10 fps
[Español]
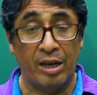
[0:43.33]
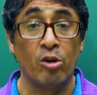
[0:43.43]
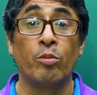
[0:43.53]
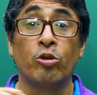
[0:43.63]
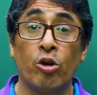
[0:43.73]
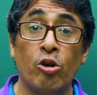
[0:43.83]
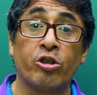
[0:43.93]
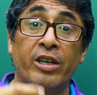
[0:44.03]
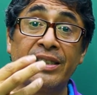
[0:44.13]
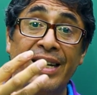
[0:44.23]
que nos mostró
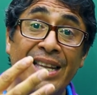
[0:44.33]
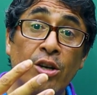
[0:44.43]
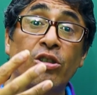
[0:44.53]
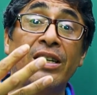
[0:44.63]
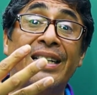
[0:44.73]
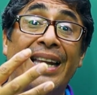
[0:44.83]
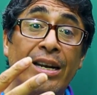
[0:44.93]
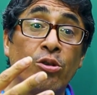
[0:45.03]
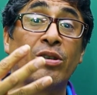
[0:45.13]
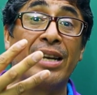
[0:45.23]
los tres géneros
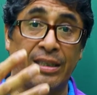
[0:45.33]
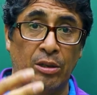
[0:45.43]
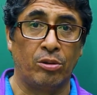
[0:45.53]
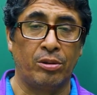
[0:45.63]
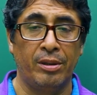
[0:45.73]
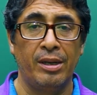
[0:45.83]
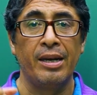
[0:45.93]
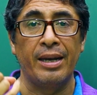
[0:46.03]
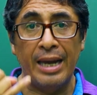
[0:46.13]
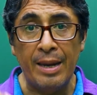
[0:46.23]
literarios clásicos:
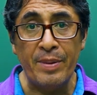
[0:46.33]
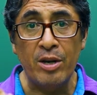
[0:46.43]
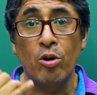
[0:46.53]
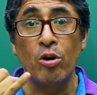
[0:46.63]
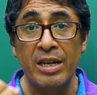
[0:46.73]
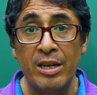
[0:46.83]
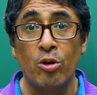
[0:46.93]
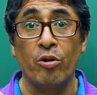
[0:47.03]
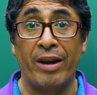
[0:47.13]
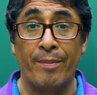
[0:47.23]
épico,
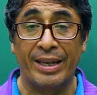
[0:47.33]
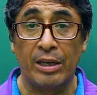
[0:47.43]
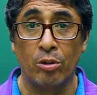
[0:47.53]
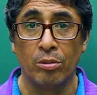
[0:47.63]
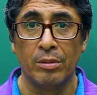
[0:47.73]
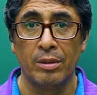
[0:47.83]
lírico, dramático.